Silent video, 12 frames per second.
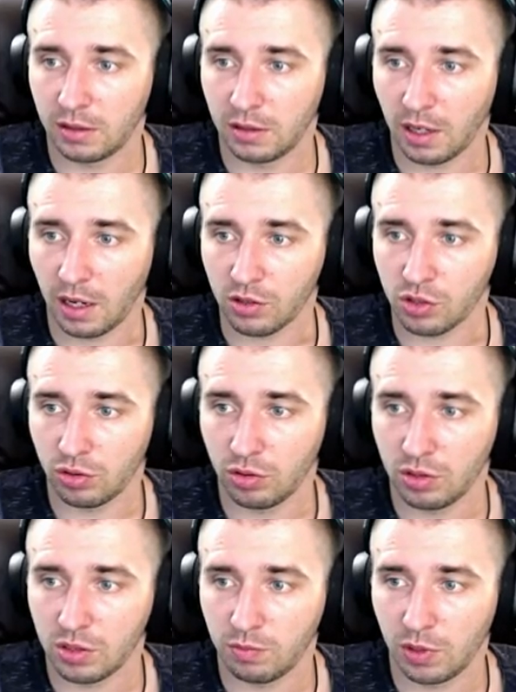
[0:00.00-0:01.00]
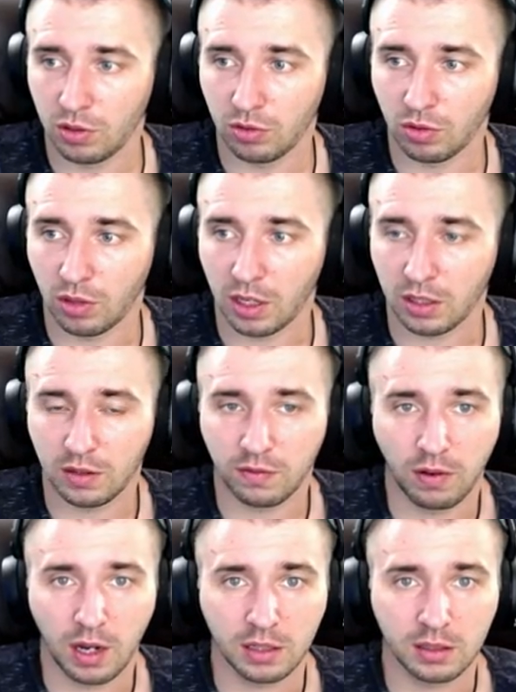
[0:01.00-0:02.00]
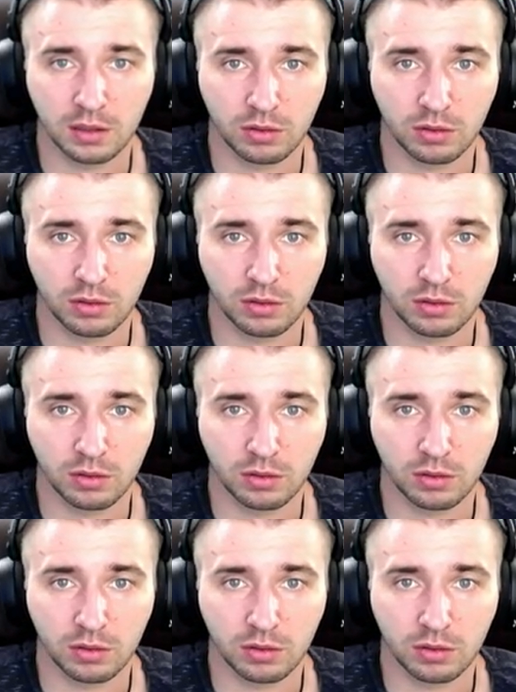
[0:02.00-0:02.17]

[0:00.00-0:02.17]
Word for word: Так, что изменено? Артефакты.